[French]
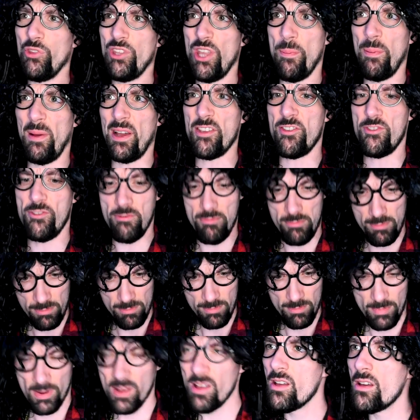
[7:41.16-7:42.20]
Des pressions
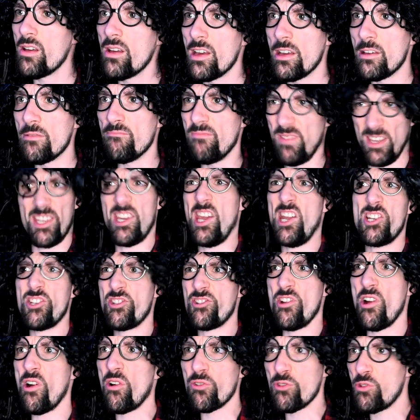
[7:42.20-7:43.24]
Mais quel
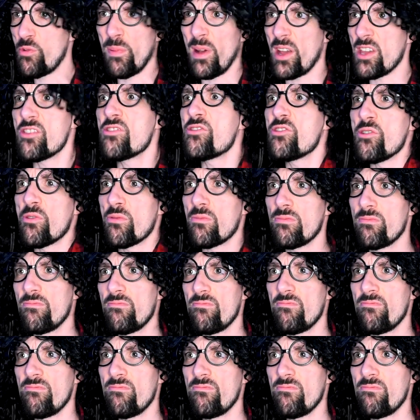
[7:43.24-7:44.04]
genre de pression